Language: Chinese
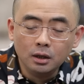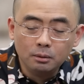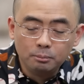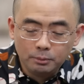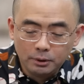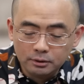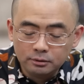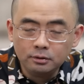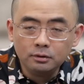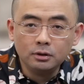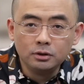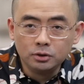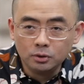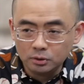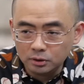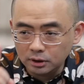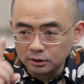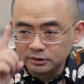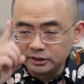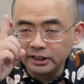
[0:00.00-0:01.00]
每次
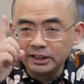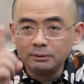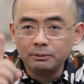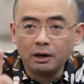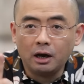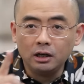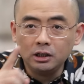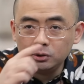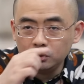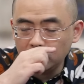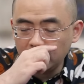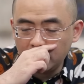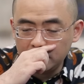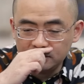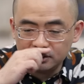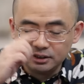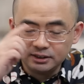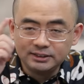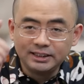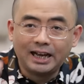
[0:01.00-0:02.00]
就是这一秒一说开
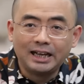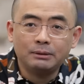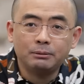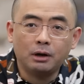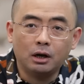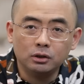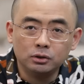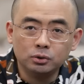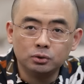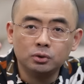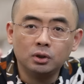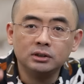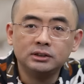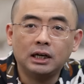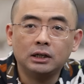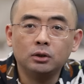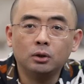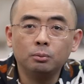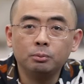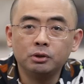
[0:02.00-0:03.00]
始，下一秒就说
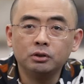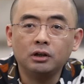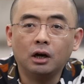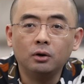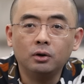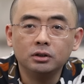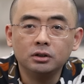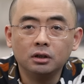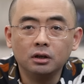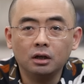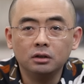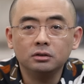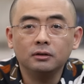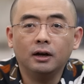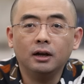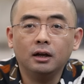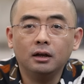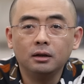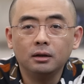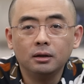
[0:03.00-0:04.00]
加州民主党获胜了就
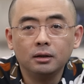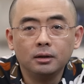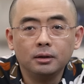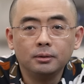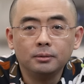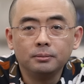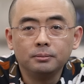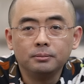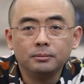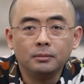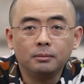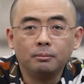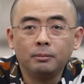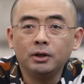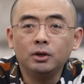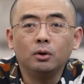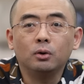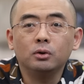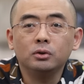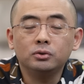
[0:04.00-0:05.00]
完了，
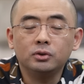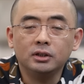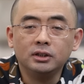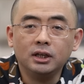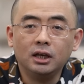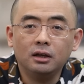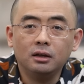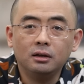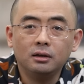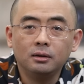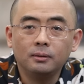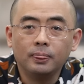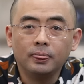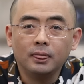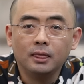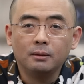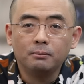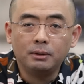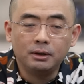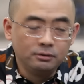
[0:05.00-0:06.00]
没有悬念，
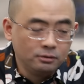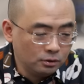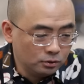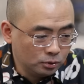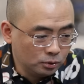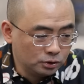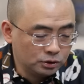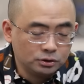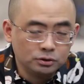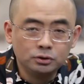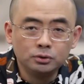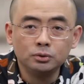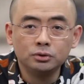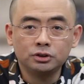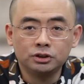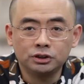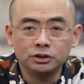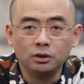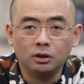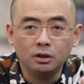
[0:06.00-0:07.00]
每次就就
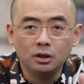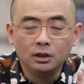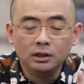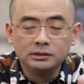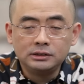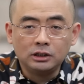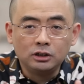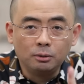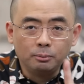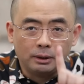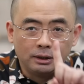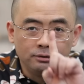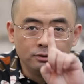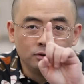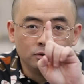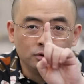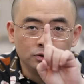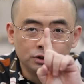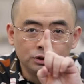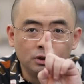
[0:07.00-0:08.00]
只有加州每一
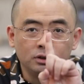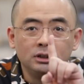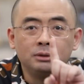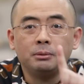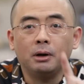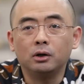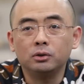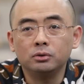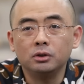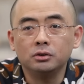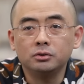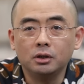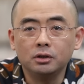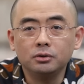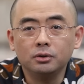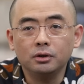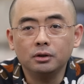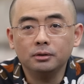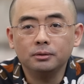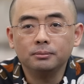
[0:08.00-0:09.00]
次都只有一秒钟的
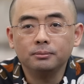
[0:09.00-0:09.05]
选举